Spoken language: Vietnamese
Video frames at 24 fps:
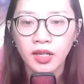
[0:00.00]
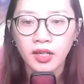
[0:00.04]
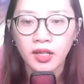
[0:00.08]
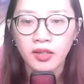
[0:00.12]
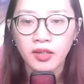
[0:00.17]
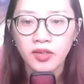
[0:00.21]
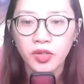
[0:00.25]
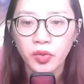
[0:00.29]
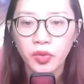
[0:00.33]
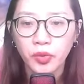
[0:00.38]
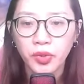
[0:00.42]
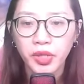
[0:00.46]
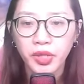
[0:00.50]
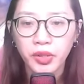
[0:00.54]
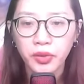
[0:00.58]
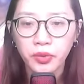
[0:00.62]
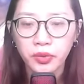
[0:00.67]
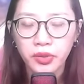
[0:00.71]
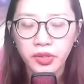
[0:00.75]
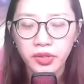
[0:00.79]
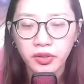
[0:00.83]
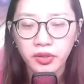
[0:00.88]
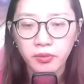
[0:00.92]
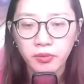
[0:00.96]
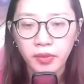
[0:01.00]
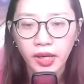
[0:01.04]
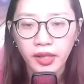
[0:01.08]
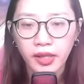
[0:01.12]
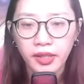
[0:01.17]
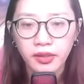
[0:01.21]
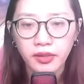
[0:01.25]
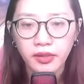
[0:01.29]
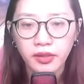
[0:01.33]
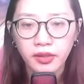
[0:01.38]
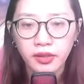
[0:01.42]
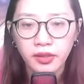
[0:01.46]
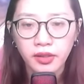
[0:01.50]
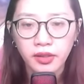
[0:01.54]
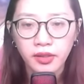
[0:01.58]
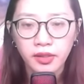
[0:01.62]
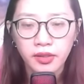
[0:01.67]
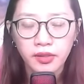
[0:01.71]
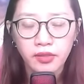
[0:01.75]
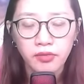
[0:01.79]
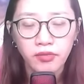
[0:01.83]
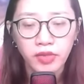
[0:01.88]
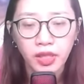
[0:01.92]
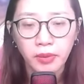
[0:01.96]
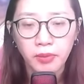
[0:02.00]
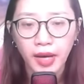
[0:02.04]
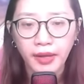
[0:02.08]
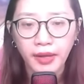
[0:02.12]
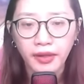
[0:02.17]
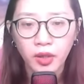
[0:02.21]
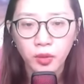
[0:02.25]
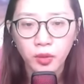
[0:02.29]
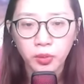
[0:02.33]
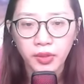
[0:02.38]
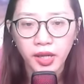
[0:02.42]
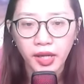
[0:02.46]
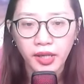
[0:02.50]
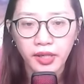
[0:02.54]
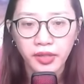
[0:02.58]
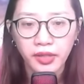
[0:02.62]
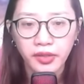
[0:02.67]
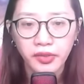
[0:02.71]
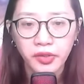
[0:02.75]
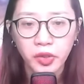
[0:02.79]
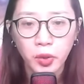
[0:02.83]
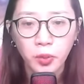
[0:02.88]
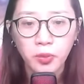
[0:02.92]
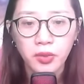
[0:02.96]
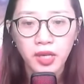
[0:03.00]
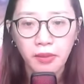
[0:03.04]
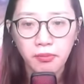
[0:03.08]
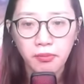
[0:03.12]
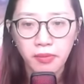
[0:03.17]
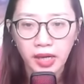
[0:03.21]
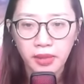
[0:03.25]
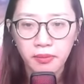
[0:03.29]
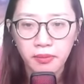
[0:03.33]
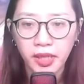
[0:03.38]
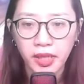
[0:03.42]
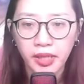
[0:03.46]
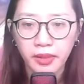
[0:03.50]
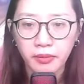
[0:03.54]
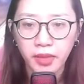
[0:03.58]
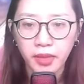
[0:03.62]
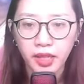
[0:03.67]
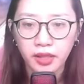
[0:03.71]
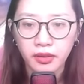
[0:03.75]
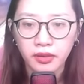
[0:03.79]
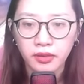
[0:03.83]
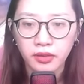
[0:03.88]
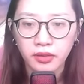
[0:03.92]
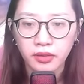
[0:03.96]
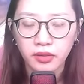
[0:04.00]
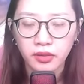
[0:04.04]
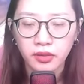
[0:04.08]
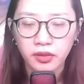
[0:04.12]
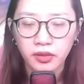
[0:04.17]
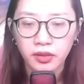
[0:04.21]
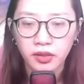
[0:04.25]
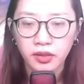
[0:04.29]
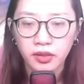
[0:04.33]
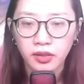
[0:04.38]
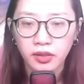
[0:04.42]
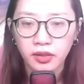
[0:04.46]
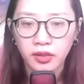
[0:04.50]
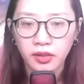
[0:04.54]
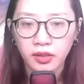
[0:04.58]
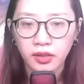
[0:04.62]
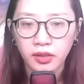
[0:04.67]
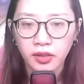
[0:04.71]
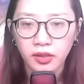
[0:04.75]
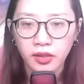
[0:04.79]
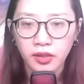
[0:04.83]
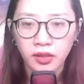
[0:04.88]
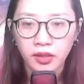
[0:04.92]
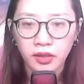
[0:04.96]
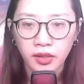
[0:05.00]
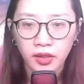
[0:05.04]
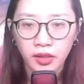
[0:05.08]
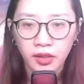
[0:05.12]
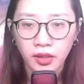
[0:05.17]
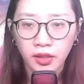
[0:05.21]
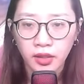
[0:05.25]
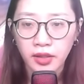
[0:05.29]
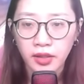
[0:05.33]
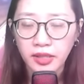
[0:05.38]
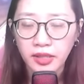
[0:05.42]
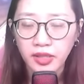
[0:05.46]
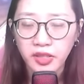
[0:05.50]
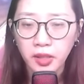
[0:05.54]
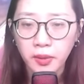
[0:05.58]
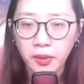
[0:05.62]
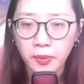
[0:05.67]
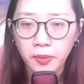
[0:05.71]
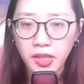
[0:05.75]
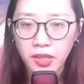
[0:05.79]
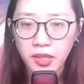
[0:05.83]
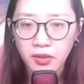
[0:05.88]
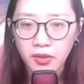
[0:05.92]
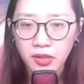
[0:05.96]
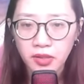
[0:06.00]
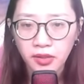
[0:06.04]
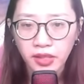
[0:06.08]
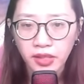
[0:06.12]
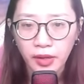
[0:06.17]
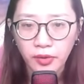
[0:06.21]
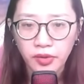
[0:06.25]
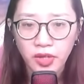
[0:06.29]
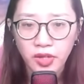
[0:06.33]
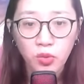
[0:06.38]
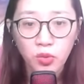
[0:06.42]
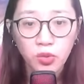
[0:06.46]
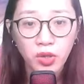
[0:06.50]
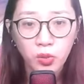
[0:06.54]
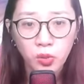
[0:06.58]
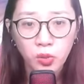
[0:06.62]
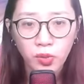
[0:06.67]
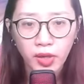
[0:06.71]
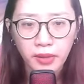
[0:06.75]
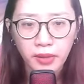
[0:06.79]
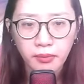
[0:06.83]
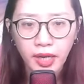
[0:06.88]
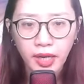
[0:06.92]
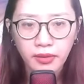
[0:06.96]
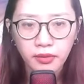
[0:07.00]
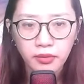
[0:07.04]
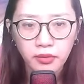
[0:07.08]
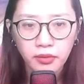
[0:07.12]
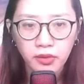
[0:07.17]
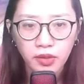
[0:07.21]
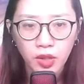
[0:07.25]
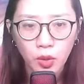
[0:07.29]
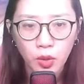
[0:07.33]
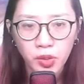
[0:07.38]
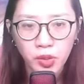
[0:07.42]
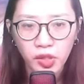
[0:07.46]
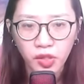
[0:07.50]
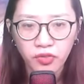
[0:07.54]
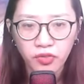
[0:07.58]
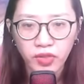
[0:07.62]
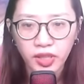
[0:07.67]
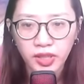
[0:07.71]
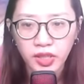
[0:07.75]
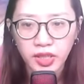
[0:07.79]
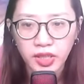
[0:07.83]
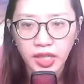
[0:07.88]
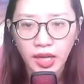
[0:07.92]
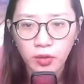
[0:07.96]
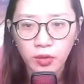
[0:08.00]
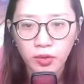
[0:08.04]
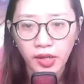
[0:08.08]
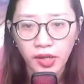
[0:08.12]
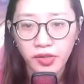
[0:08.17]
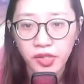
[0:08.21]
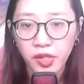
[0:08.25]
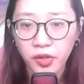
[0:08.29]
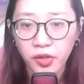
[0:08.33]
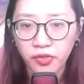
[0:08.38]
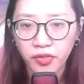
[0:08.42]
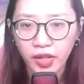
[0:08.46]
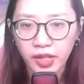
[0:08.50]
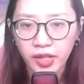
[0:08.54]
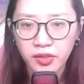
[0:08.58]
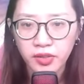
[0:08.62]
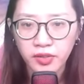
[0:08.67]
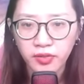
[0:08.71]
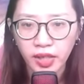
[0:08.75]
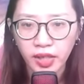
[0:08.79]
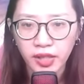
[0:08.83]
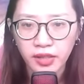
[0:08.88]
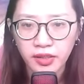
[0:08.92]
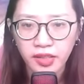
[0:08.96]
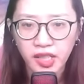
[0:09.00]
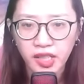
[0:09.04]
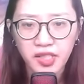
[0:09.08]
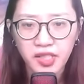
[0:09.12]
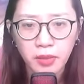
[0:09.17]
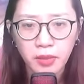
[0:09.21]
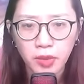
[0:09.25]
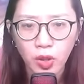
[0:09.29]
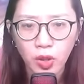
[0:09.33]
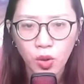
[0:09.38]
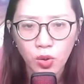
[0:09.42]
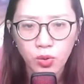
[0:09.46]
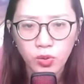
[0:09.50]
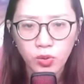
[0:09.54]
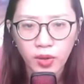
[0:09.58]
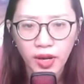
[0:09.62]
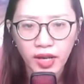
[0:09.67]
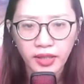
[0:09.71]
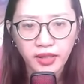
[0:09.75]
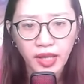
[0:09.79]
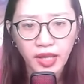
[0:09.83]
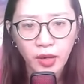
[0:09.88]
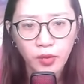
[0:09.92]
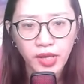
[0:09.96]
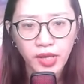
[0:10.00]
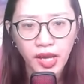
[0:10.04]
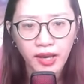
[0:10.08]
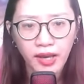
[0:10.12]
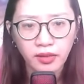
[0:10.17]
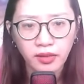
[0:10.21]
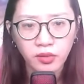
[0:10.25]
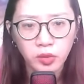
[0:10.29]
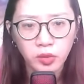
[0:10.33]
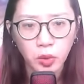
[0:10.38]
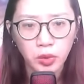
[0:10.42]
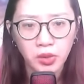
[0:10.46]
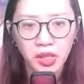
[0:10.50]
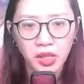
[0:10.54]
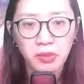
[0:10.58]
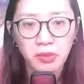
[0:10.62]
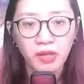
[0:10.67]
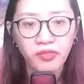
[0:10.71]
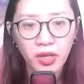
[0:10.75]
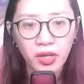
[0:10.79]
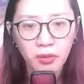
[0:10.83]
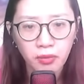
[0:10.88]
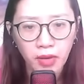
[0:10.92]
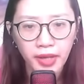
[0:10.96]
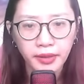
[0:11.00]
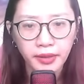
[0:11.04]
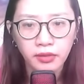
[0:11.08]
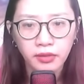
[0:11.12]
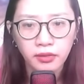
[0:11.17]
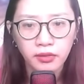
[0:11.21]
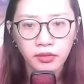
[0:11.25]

Lục Nghiêu nhướng mày. Vì bạn học này đúng là mạnh miệng mà. Đã sớm nhìn Lương Hạo Đông không quen mắt, không hiểu vì sao lại nhiều fan như vậy. Cái gì mà ôn hòa tao nhã, tôi nhìn mà phát mệt.